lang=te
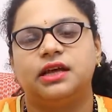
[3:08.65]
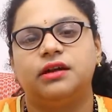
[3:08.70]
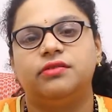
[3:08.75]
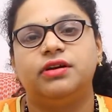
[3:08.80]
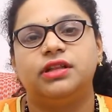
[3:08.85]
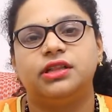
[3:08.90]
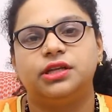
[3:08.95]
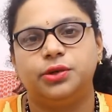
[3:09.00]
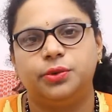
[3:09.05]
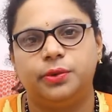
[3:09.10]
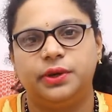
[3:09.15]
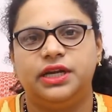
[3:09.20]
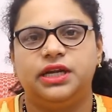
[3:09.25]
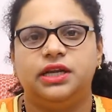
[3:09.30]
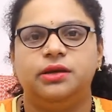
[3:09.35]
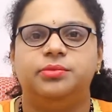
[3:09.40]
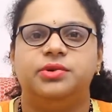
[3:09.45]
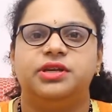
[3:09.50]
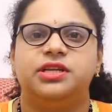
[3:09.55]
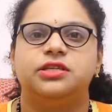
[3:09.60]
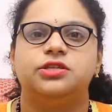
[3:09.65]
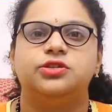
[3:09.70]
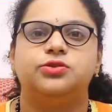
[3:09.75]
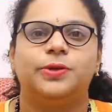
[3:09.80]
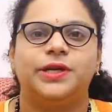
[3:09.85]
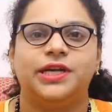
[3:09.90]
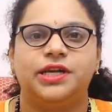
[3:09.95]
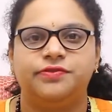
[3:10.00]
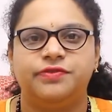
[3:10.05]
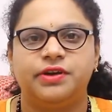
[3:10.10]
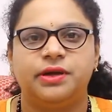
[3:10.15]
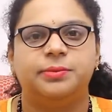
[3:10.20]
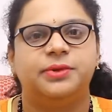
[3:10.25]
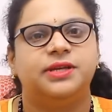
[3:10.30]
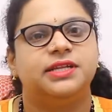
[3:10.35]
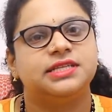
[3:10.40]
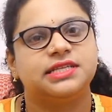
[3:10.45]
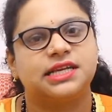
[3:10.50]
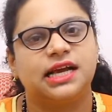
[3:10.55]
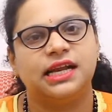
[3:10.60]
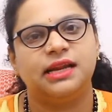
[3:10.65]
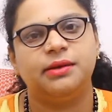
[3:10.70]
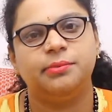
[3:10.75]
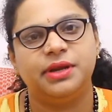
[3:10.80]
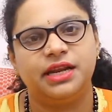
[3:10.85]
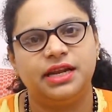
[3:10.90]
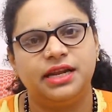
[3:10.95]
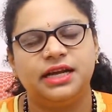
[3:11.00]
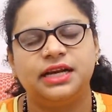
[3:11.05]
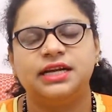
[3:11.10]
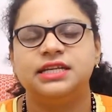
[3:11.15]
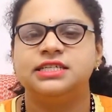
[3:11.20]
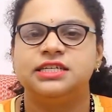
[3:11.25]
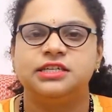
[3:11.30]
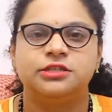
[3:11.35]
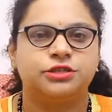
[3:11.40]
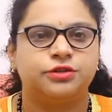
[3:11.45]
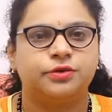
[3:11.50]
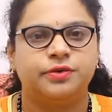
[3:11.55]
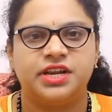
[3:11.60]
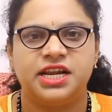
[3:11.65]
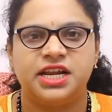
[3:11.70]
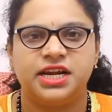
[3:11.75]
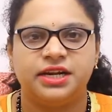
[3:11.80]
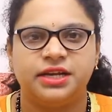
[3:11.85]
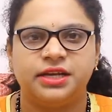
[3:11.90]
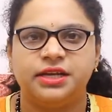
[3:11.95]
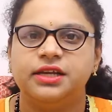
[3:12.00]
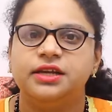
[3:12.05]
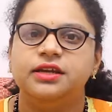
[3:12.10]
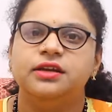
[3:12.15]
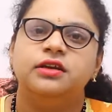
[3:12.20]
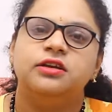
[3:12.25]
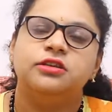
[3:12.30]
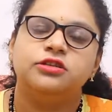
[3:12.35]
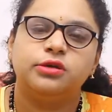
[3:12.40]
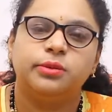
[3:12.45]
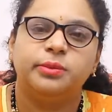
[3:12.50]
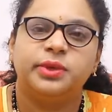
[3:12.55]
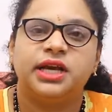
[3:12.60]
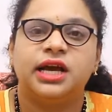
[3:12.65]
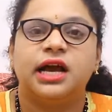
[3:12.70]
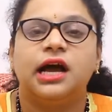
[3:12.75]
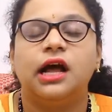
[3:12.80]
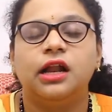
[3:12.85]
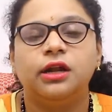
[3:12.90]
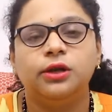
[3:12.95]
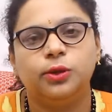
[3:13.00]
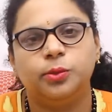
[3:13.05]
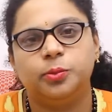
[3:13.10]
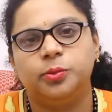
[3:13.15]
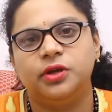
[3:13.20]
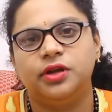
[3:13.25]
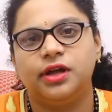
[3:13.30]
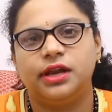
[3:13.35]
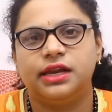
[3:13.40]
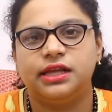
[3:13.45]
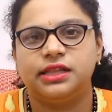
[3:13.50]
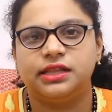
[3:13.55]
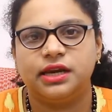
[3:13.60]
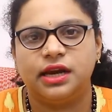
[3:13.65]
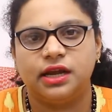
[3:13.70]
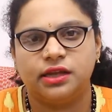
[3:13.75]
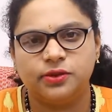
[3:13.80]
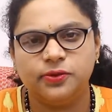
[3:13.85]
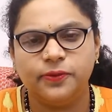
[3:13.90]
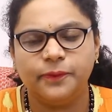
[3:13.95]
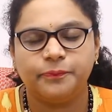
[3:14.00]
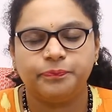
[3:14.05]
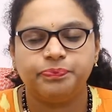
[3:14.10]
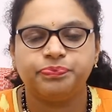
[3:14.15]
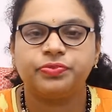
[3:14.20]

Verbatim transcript: తర్వాత ట్వంటీ మినిట్స్ ట్వంటీ ఫైవ్ మినిట్స్ అలా మెల్లగా చేస్తూ వెళ్ళండి సో మీకు కాలు నొప్పులు అనేది రాదు